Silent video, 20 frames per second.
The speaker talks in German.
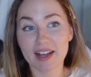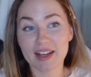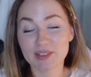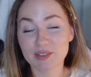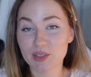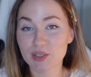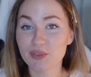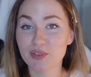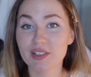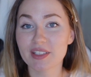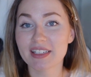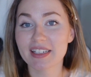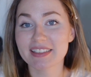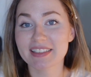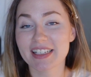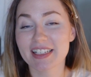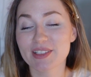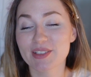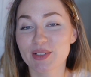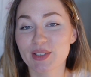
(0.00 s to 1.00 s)
Also ich finde, das
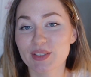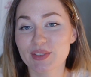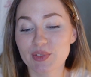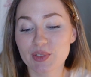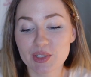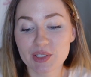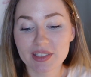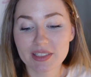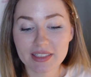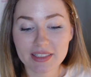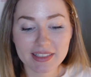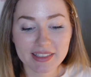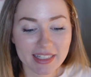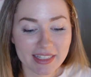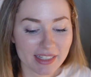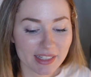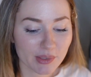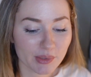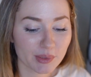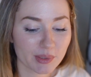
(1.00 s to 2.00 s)
Addon ist wirklich eine sehr,
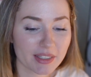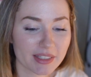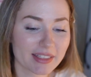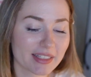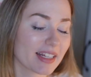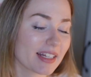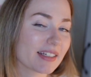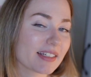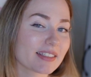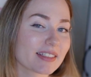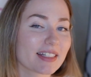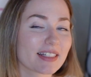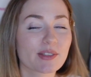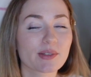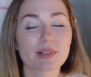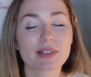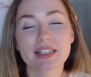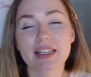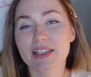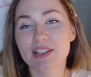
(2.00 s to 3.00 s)
sehr coole Sache. Ist halt so
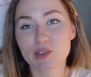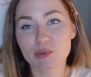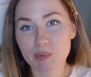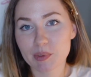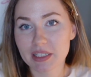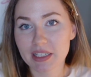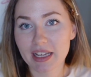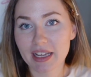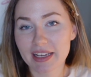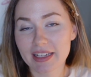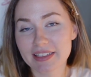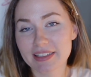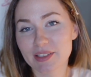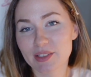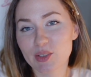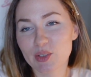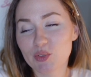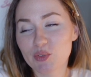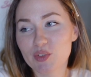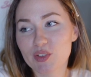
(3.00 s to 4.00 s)
eine kleine Spielerei, die
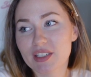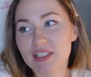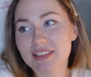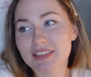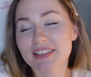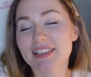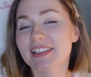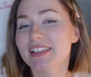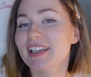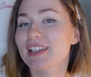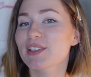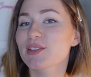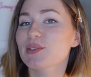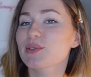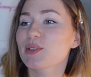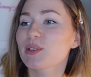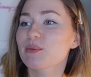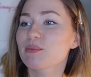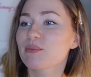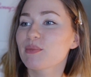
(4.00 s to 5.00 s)
irgendwie das Internet zu
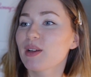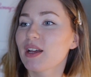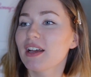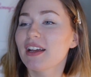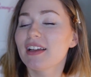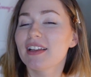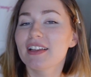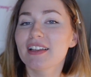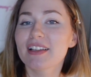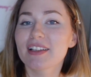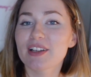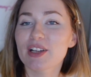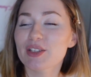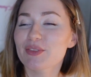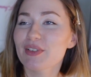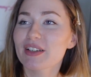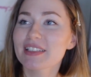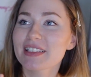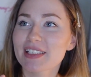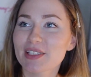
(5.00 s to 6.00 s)
einem... Ich
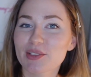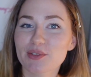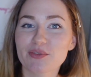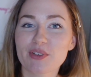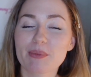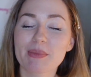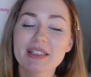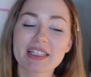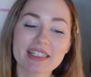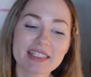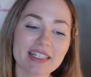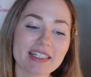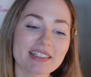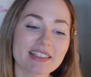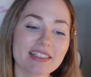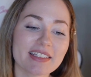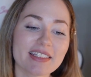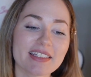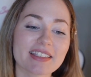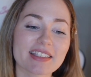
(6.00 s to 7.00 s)
weiß nicht, so wenn man das jetzt
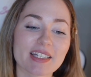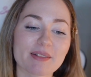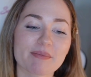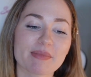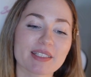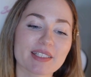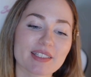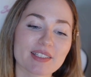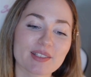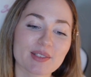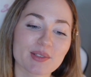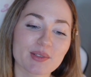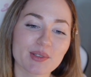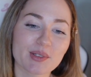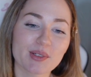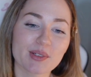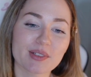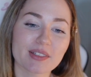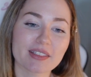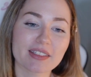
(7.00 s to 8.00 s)
liest, denkt man sich
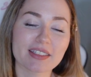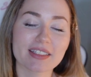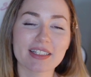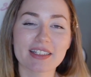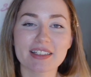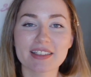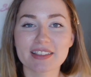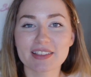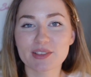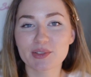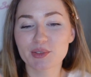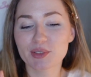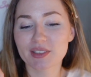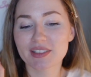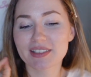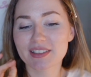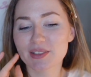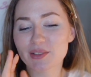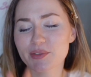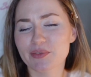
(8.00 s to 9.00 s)
so, dann ist, tut es
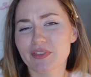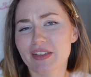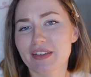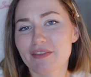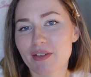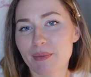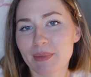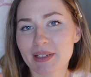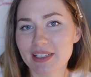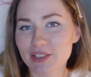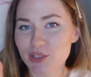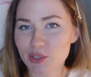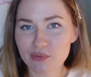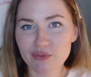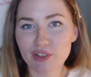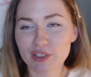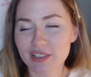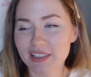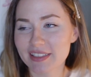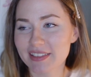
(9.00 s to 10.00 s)
nicht so weh, wenn man das
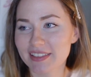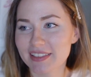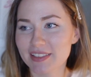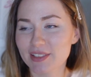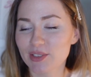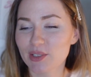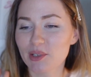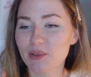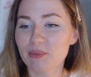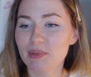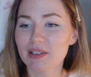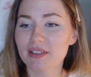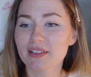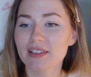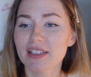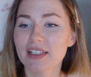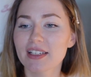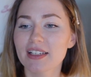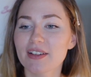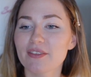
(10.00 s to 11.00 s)
Schimpfwort nicht sieht, sondern man
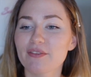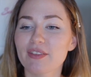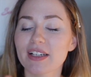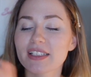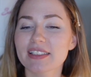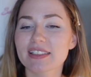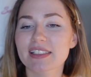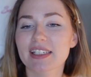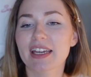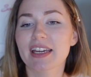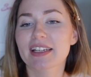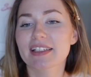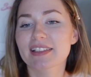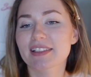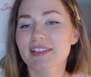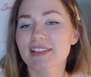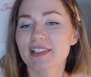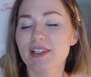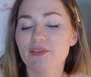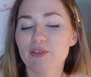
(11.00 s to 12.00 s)
weiß
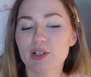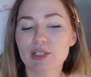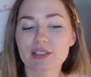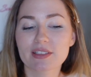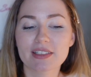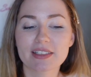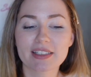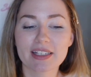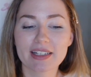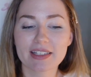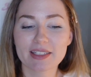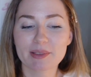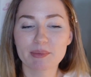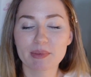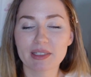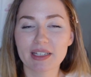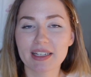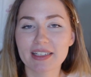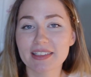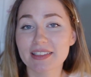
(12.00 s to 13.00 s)
direkt, der wollte dich eigentlich
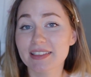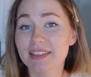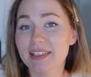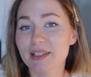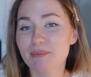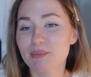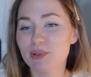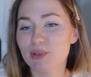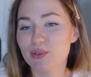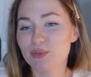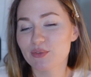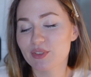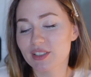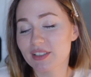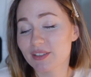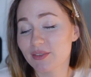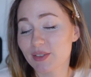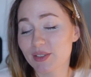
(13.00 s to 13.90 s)
beleidigen, aber irgendwie ist